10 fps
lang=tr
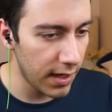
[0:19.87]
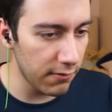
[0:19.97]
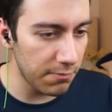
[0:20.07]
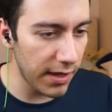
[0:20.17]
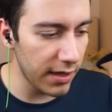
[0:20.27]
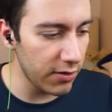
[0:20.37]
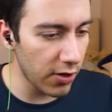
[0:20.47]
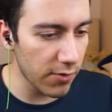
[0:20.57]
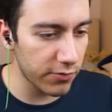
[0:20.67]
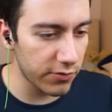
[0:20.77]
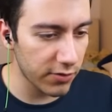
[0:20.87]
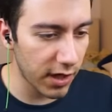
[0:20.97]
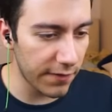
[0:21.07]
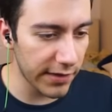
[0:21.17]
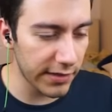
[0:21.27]
Evet beyni yokmuş.
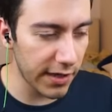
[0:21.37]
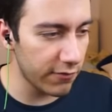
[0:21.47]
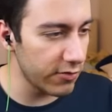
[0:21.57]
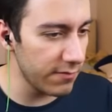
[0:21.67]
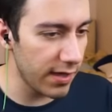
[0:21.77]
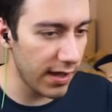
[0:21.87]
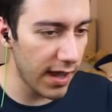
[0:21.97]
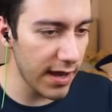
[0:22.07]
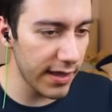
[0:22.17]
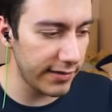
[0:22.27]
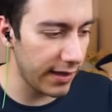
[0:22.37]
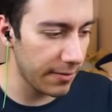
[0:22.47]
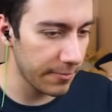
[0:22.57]
Kafasından vurdum ya. Her neyse.